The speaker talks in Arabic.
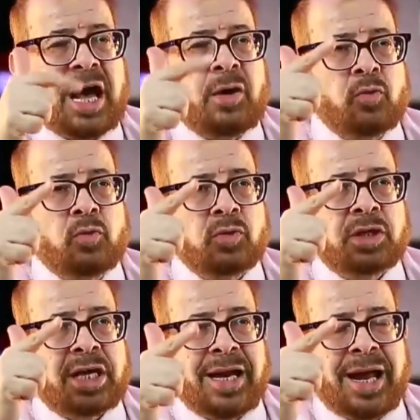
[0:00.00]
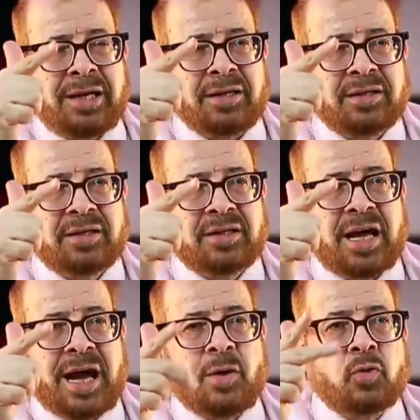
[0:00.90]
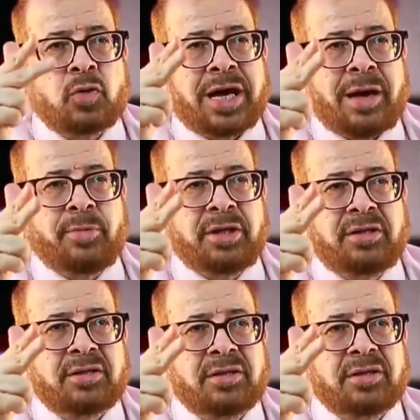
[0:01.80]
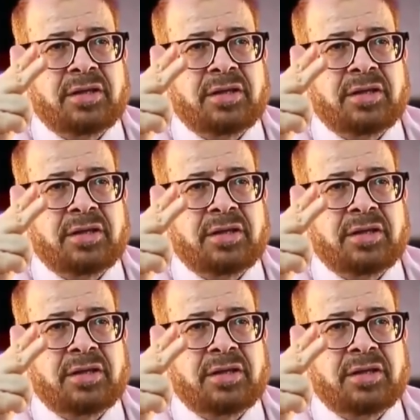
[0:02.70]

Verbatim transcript: او كلى او كبد